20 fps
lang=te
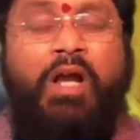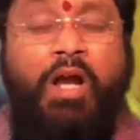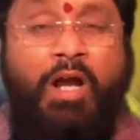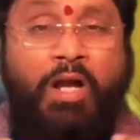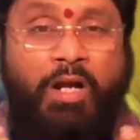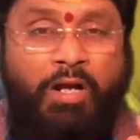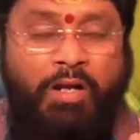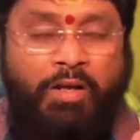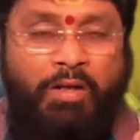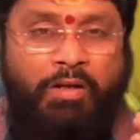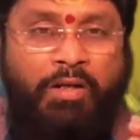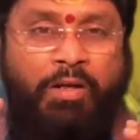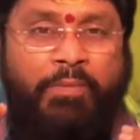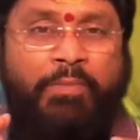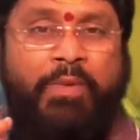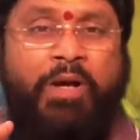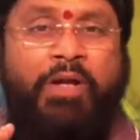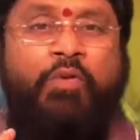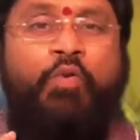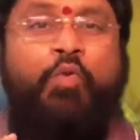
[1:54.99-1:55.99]
ఆ యొక్క
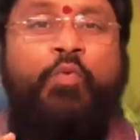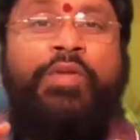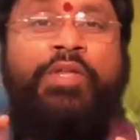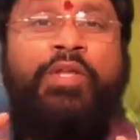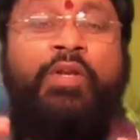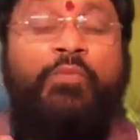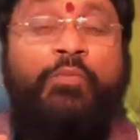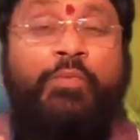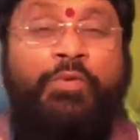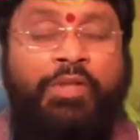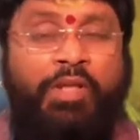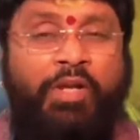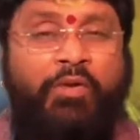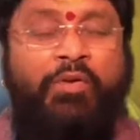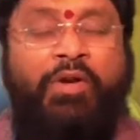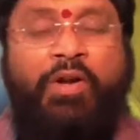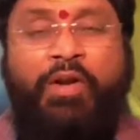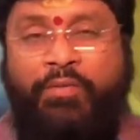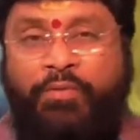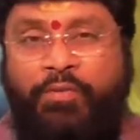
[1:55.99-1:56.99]
మనోవేదన పొందే
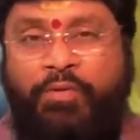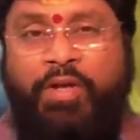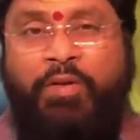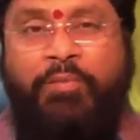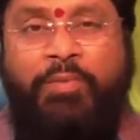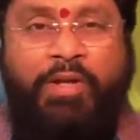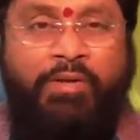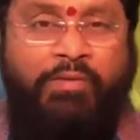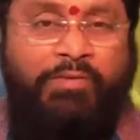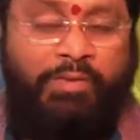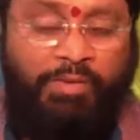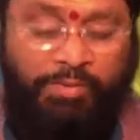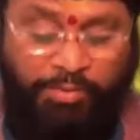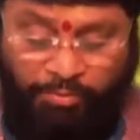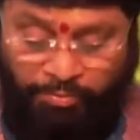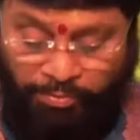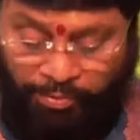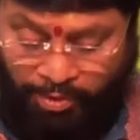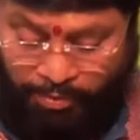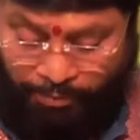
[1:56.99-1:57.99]
అవకాశం కనబడే అవకాశం
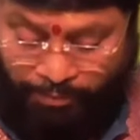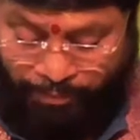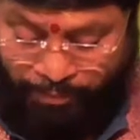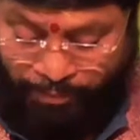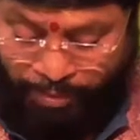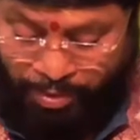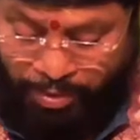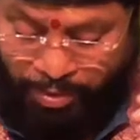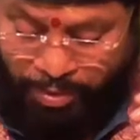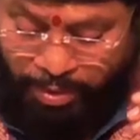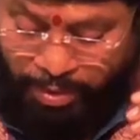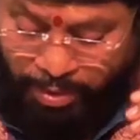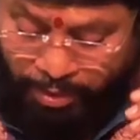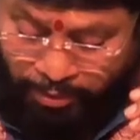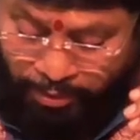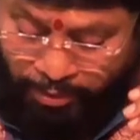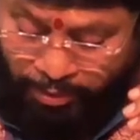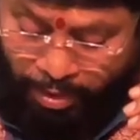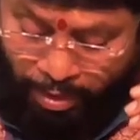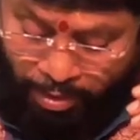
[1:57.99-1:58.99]
ఉంది
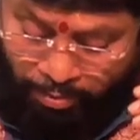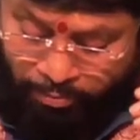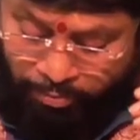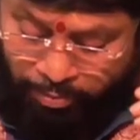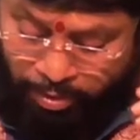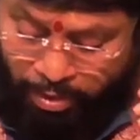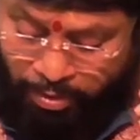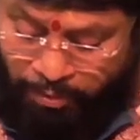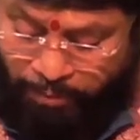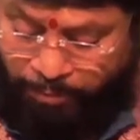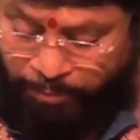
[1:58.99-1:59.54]
ఇది కాకుండా